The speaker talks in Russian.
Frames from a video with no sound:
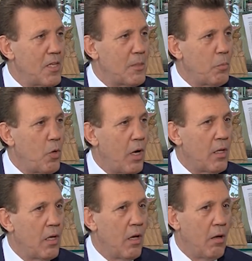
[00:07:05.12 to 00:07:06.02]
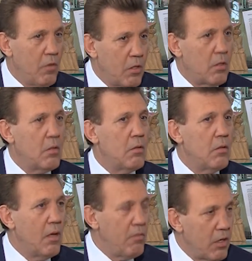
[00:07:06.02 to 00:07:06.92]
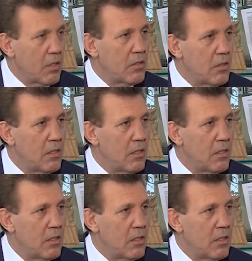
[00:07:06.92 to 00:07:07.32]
меня запугать. Ведь я вырос